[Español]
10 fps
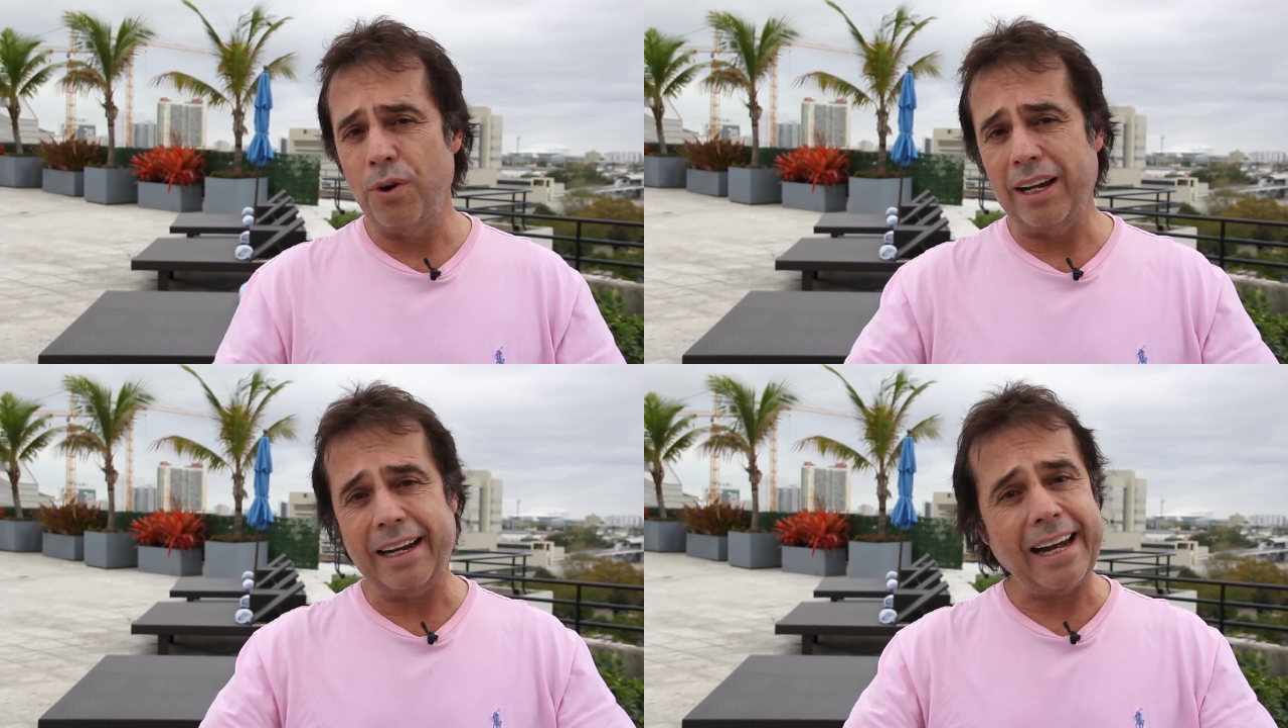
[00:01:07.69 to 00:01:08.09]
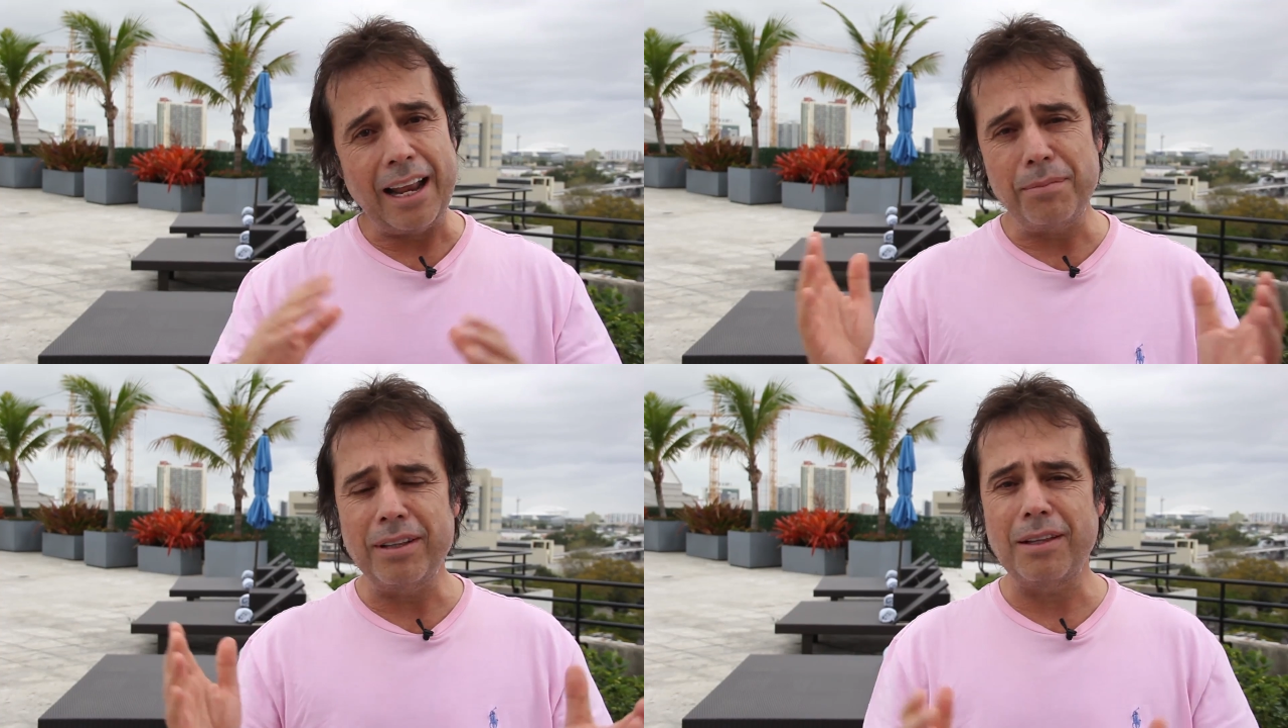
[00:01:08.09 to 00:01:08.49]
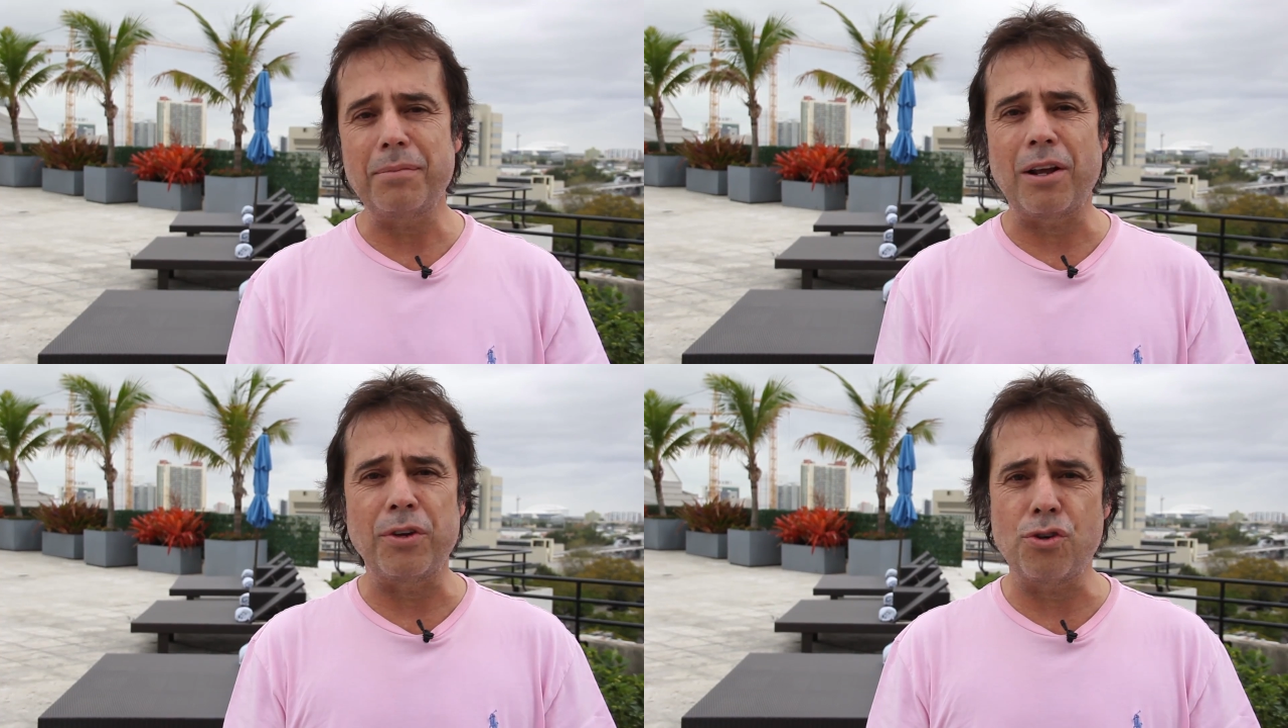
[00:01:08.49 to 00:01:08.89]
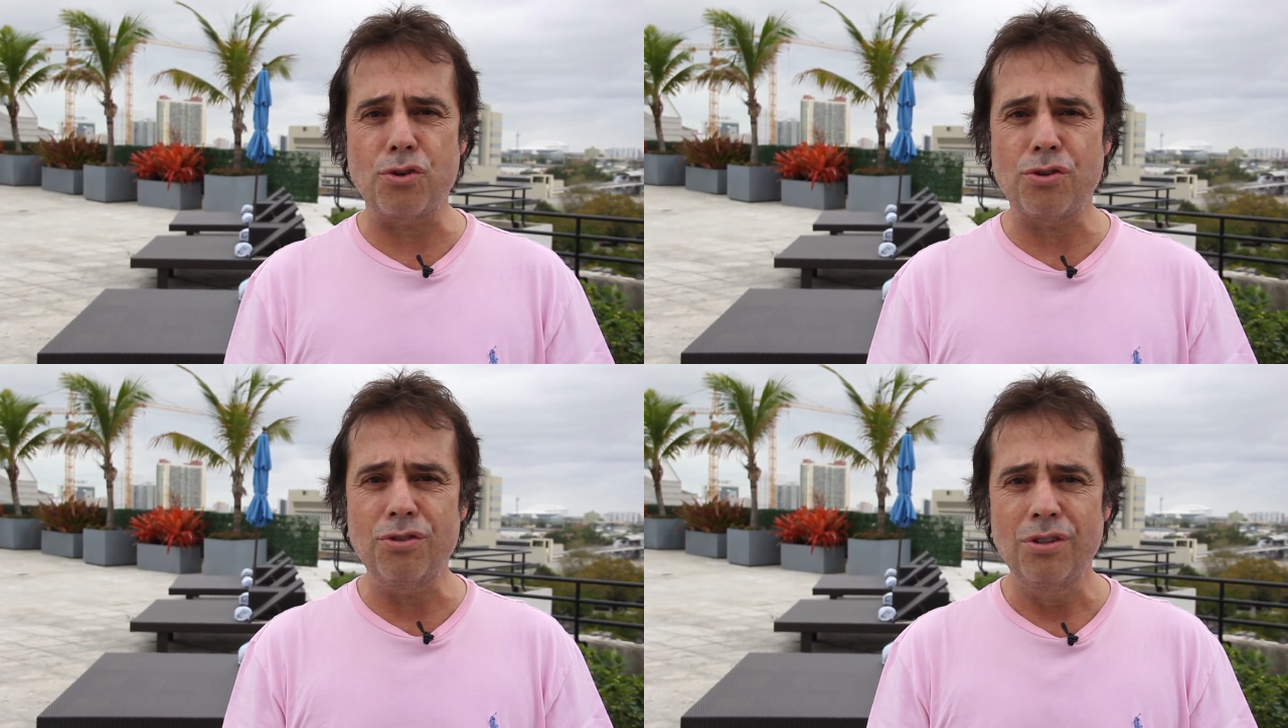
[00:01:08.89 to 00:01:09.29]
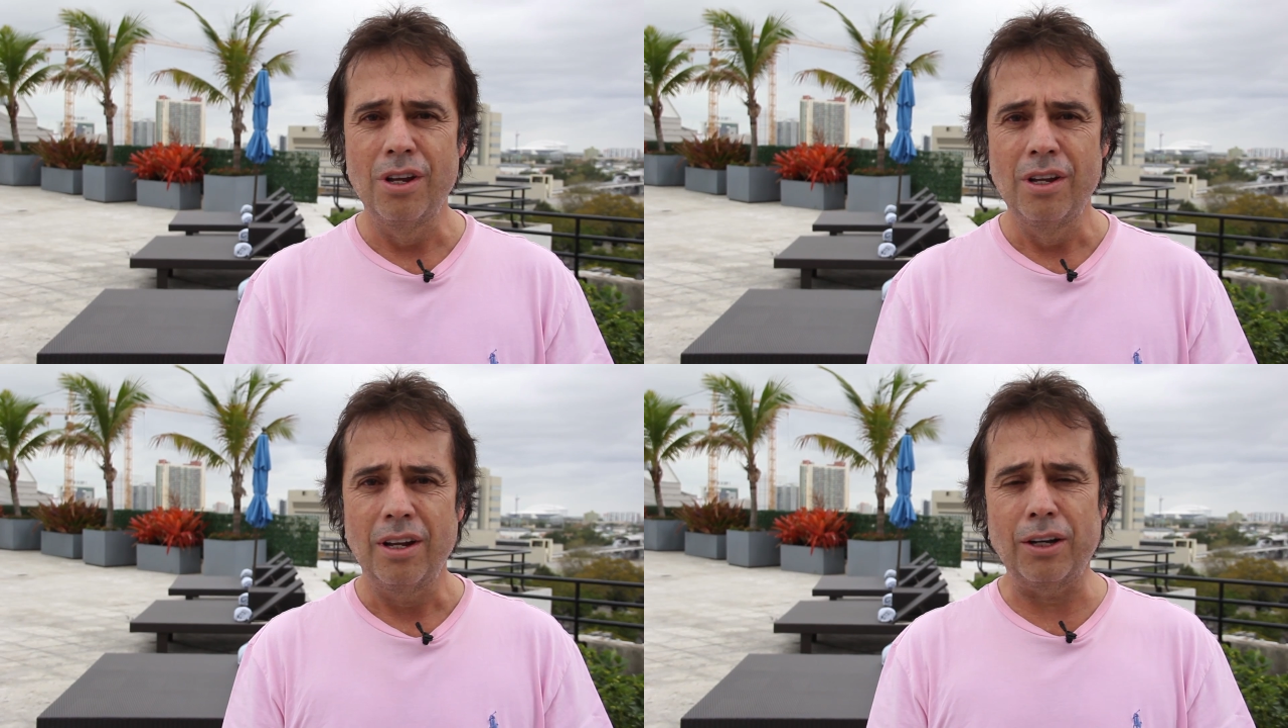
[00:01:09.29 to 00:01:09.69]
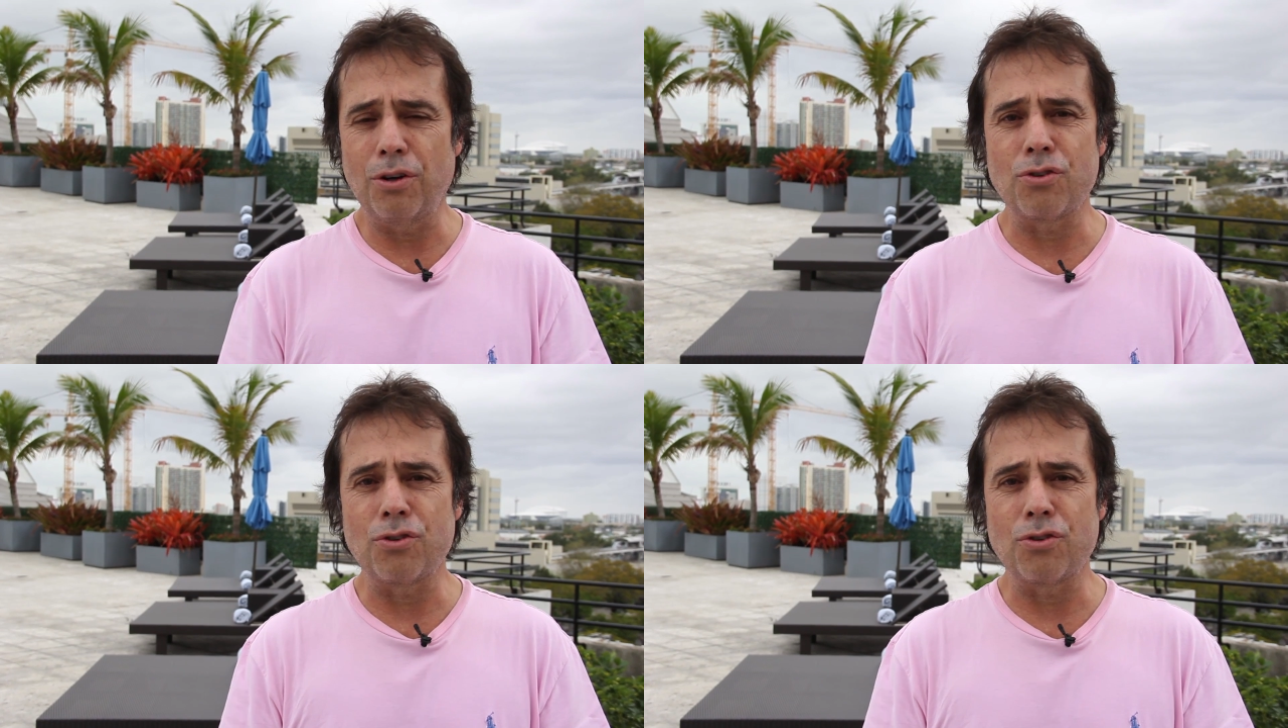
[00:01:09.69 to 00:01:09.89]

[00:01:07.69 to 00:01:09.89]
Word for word: Fue realmente maravilloso, el